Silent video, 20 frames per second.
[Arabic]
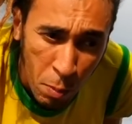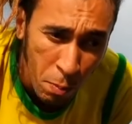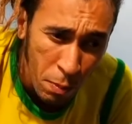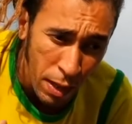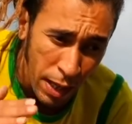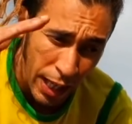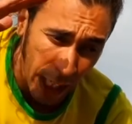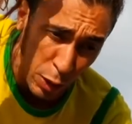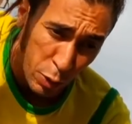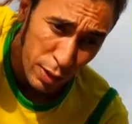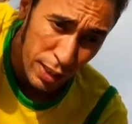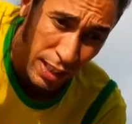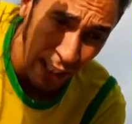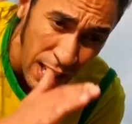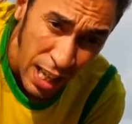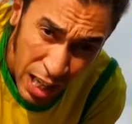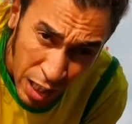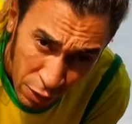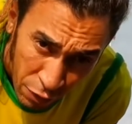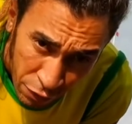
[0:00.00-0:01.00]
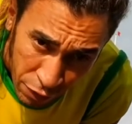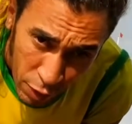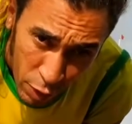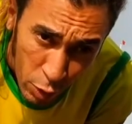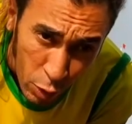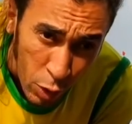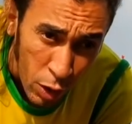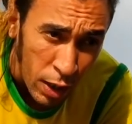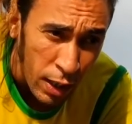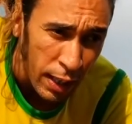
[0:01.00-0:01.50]
ملي غتوصل 1000
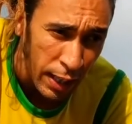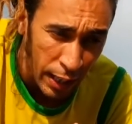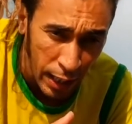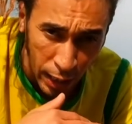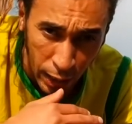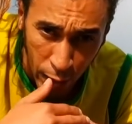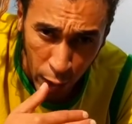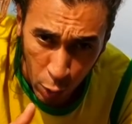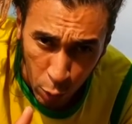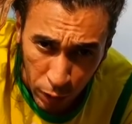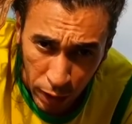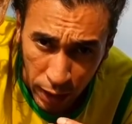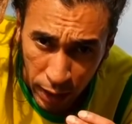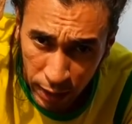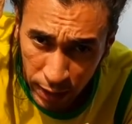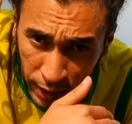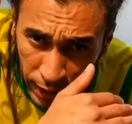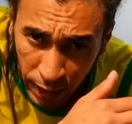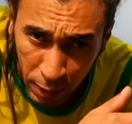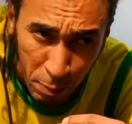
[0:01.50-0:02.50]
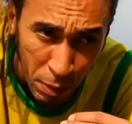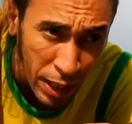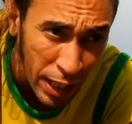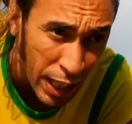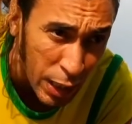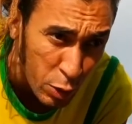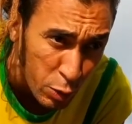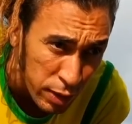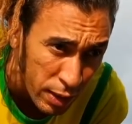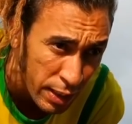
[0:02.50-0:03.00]
غيخليوك غادي ملي
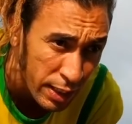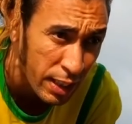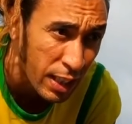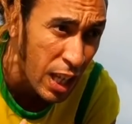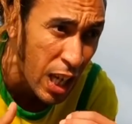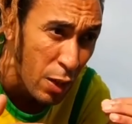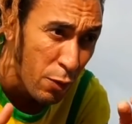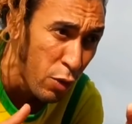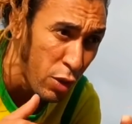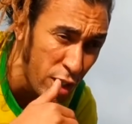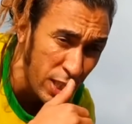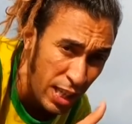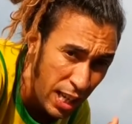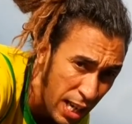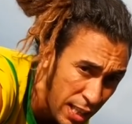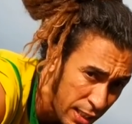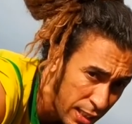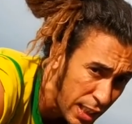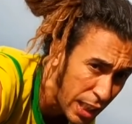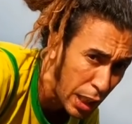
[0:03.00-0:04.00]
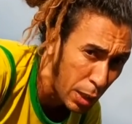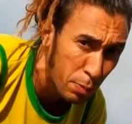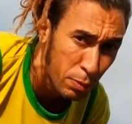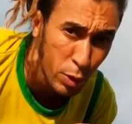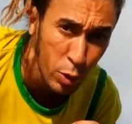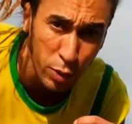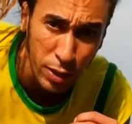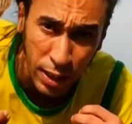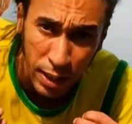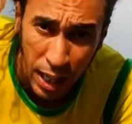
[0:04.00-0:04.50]
غادي توصل ديك 1000 وشي حاجه تقرب
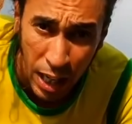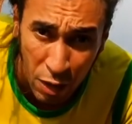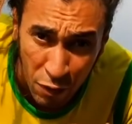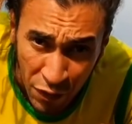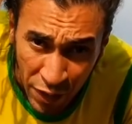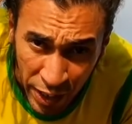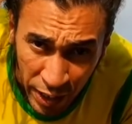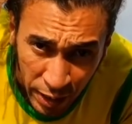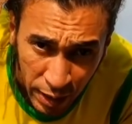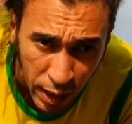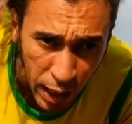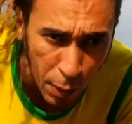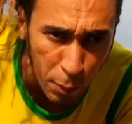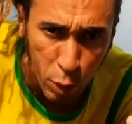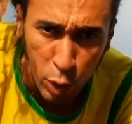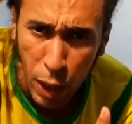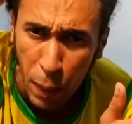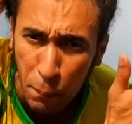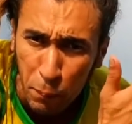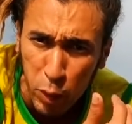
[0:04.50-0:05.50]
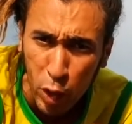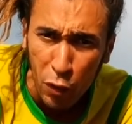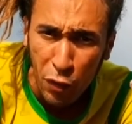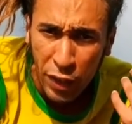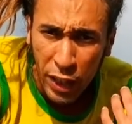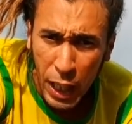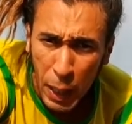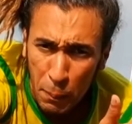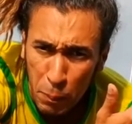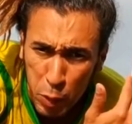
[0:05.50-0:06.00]
توصل 2000 غيبداو يهبطوا
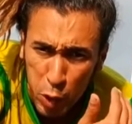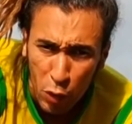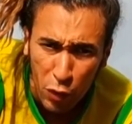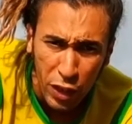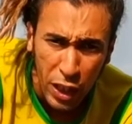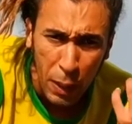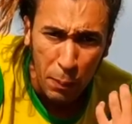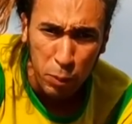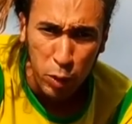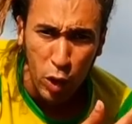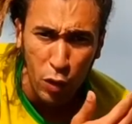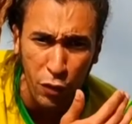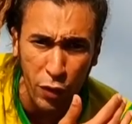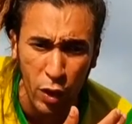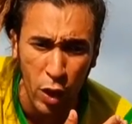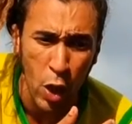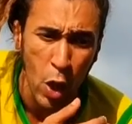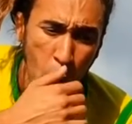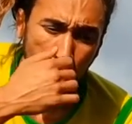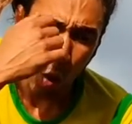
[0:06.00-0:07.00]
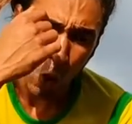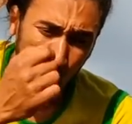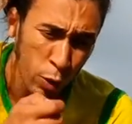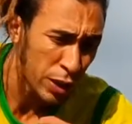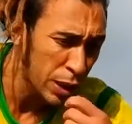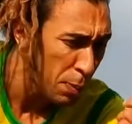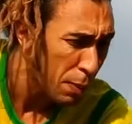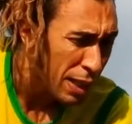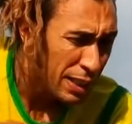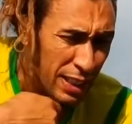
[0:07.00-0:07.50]
فيك يهبطوا فيك يهبطوا فيك
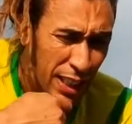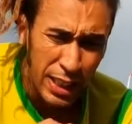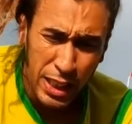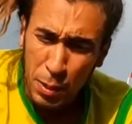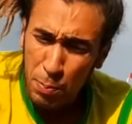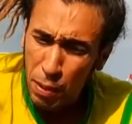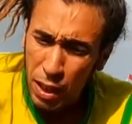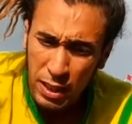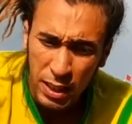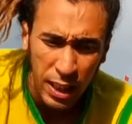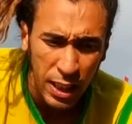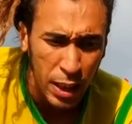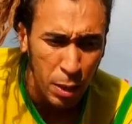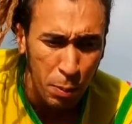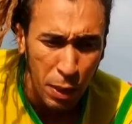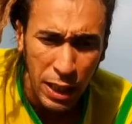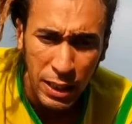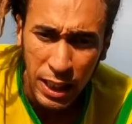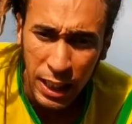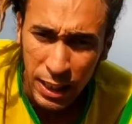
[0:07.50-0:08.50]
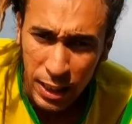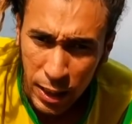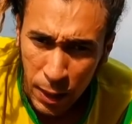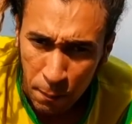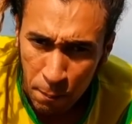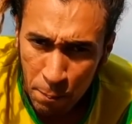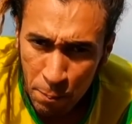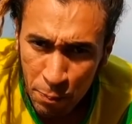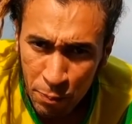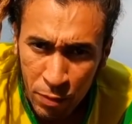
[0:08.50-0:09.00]
وانت تبقى تخدم تبقى تخدم تبقى
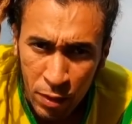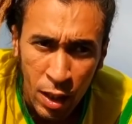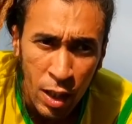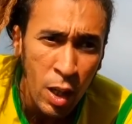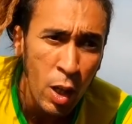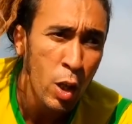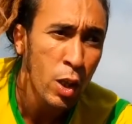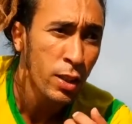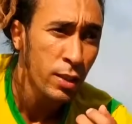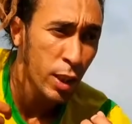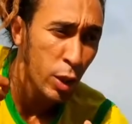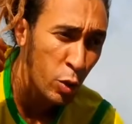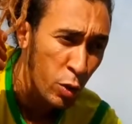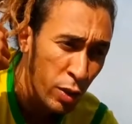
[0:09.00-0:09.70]
تخدم حتى